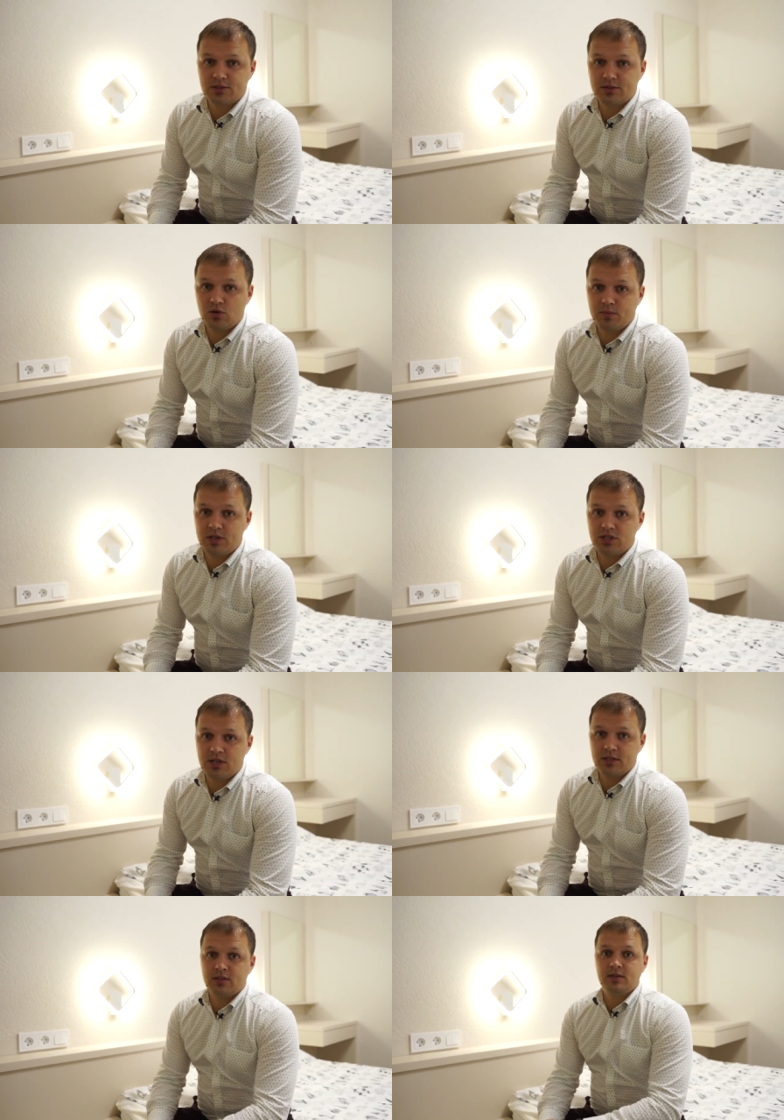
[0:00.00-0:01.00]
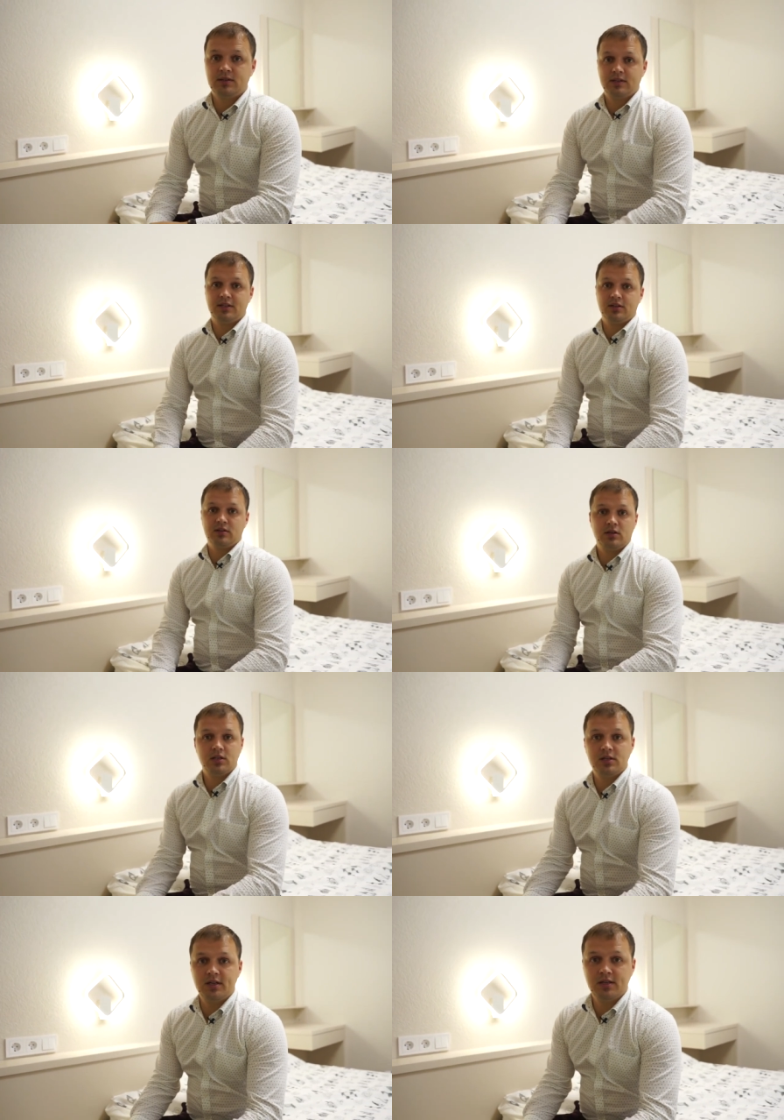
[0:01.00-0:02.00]
такой приезжает и говорит,
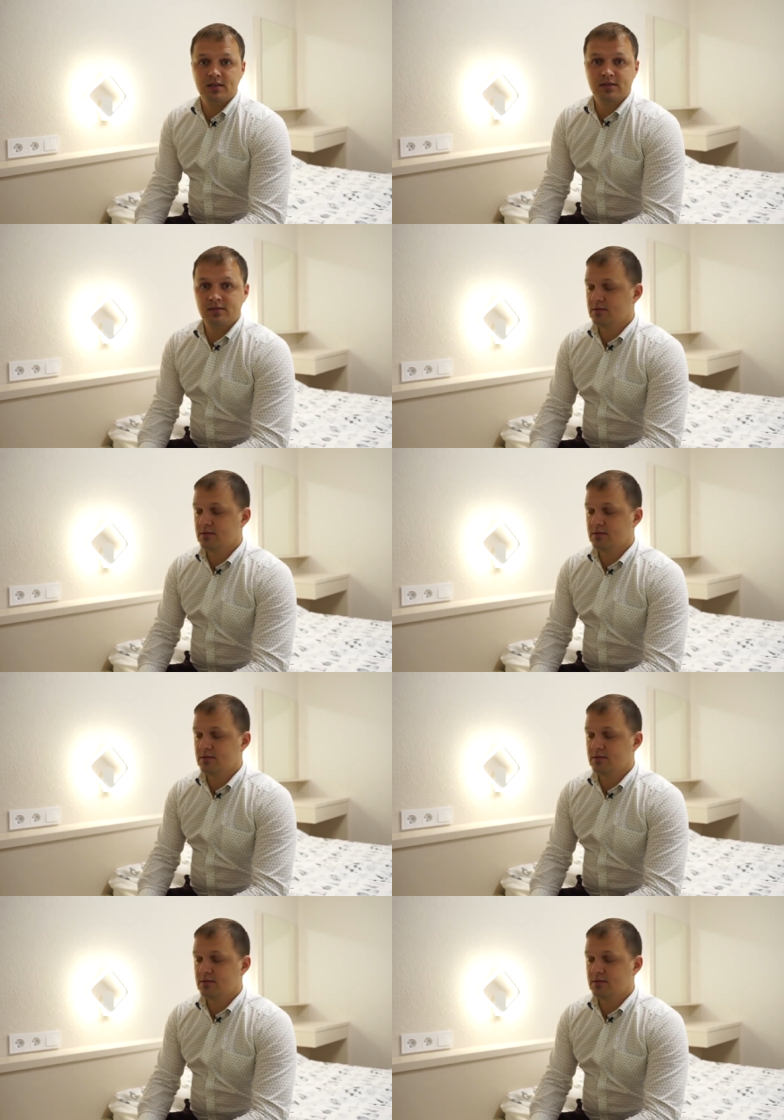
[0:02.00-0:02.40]
Андрей,